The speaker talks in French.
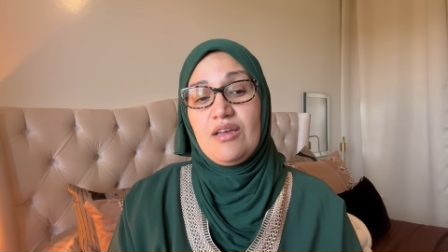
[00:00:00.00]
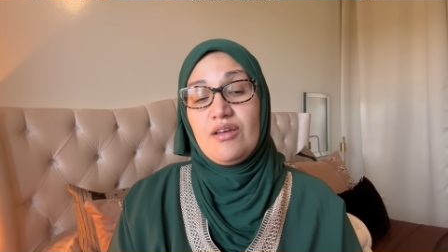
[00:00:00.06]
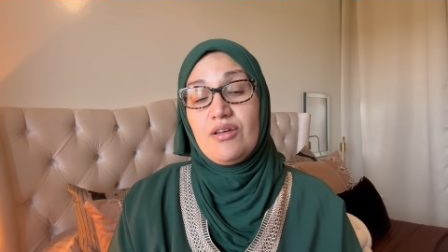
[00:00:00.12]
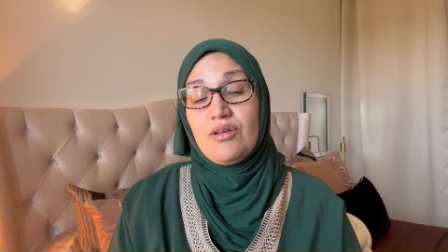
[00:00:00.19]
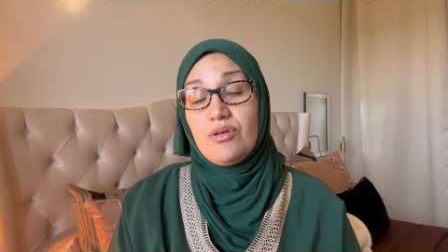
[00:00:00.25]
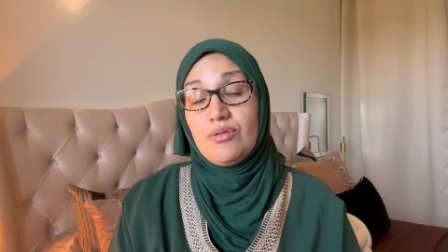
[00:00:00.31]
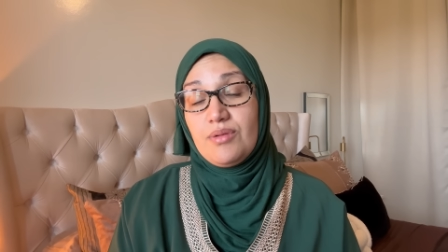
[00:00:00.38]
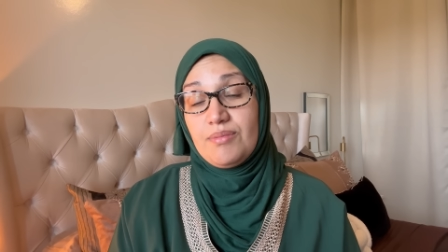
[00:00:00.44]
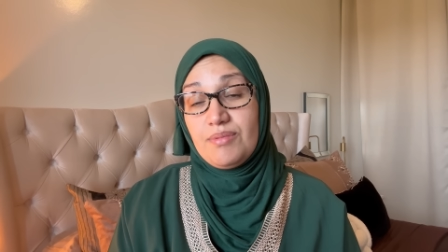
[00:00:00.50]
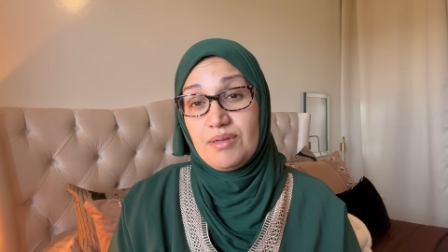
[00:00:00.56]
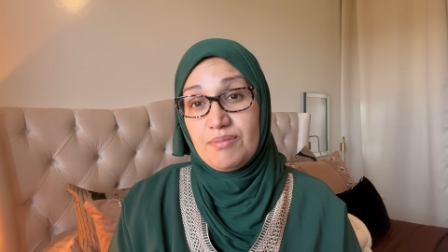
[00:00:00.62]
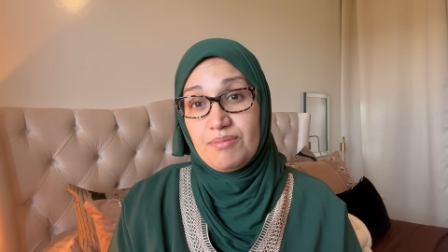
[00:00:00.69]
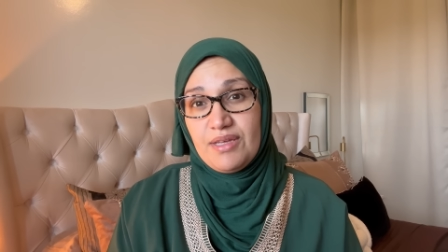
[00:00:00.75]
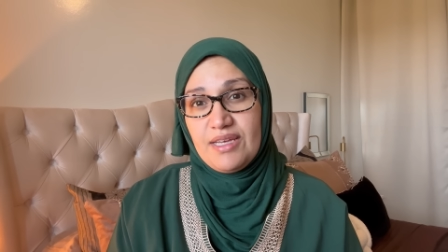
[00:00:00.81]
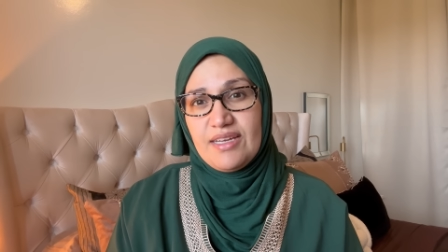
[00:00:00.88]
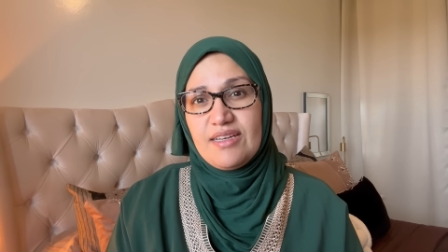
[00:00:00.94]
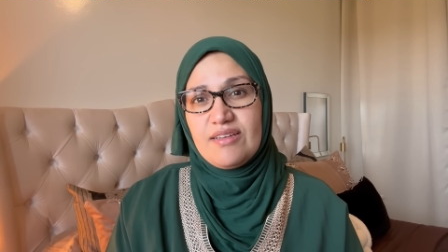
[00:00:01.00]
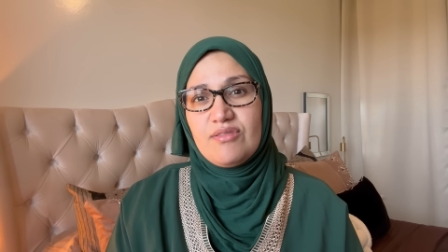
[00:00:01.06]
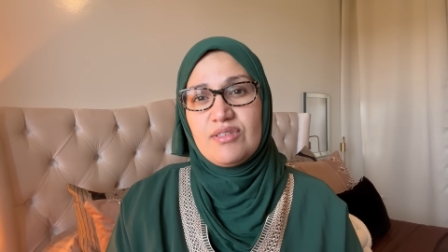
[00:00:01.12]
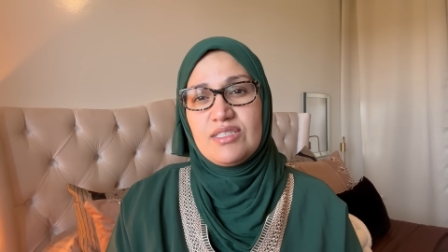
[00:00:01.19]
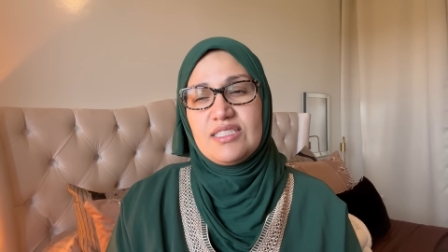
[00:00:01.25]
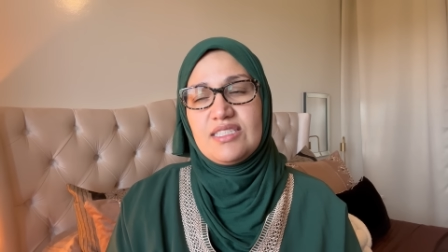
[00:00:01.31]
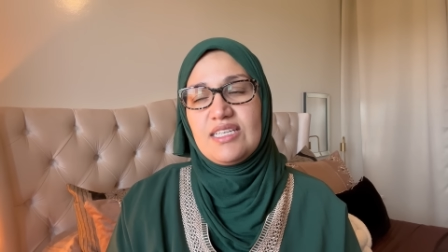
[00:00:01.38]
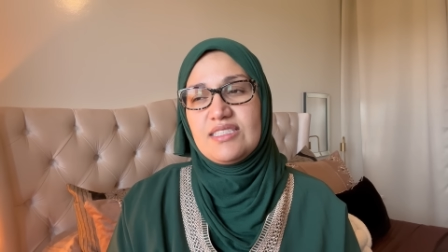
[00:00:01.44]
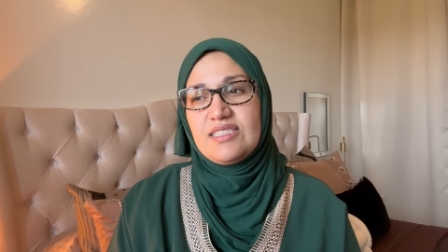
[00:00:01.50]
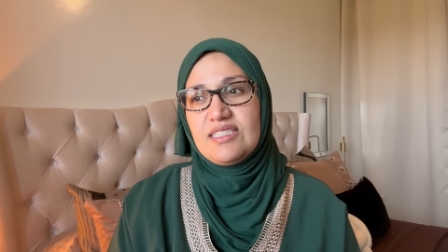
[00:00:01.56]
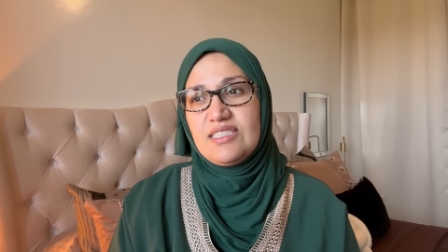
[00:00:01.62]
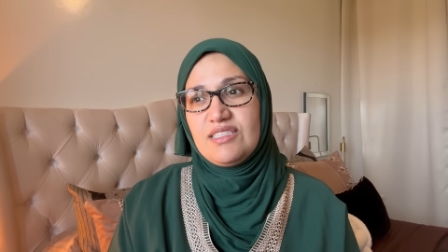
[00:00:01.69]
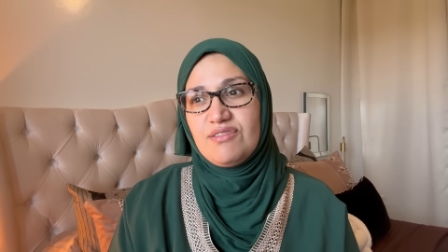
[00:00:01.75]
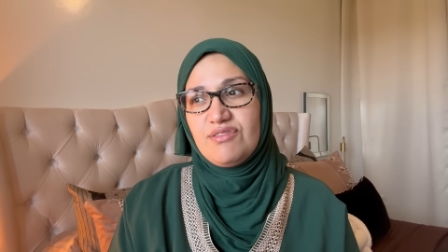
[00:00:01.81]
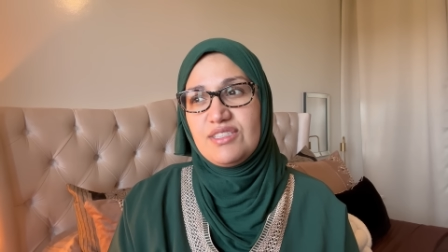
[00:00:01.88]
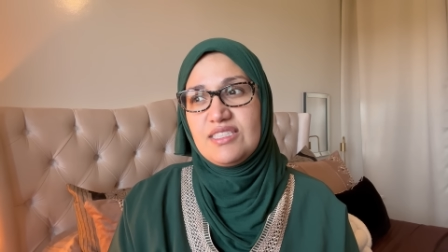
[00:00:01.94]
ma belle-mère. Ouais, c'est assez
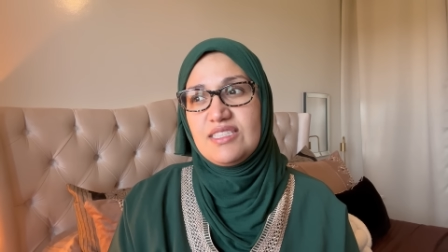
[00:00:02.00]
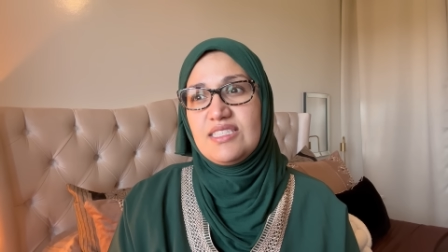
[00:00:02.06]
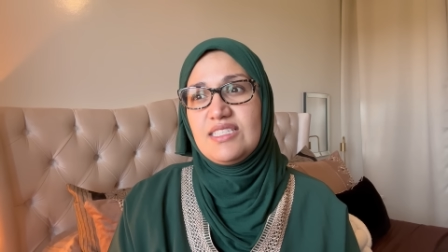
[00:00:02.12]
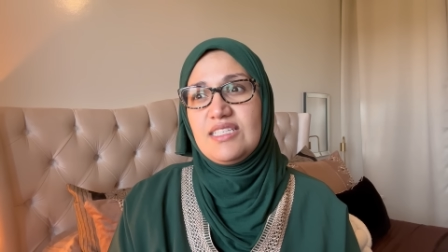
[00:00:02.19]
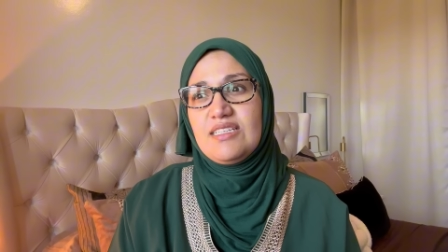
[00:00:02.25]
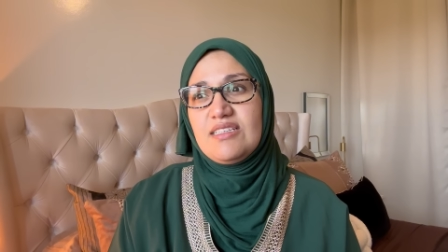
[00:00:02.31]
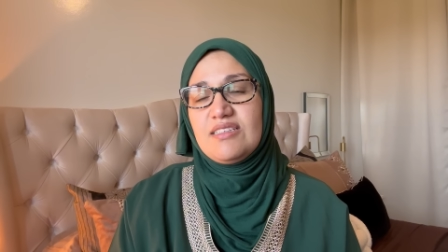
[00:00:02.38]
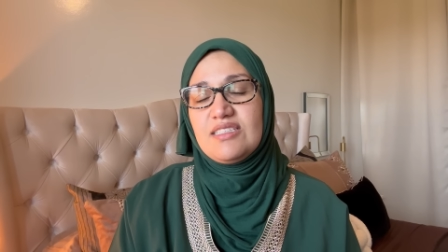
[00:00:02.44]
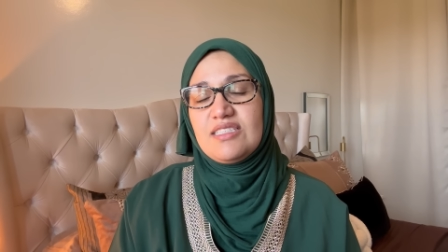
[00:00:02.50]
difficile.